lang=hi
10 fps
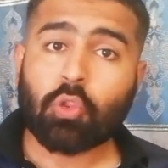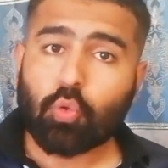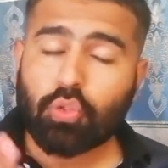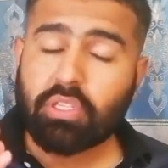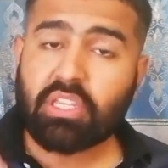तो
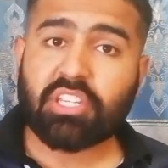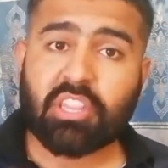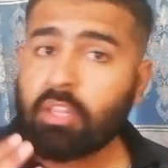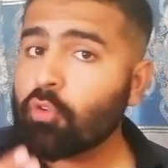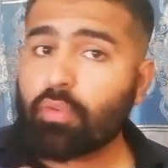उसकी
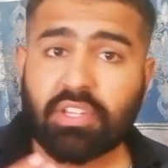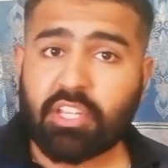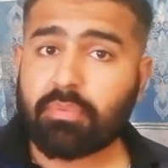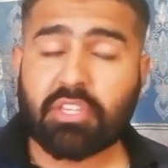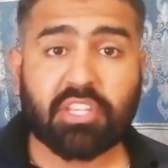जितनी
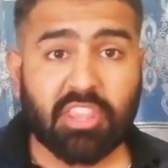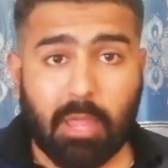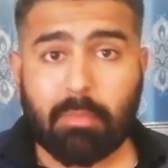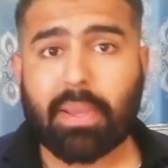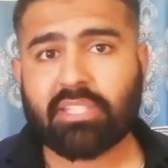व्यूवरशिप से
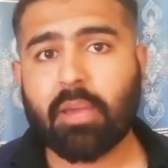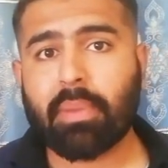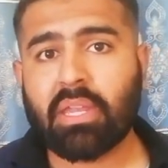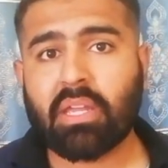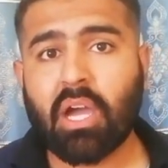जितना भी पैसा
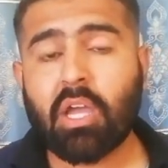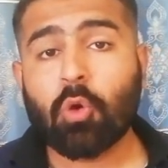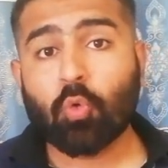बनेगा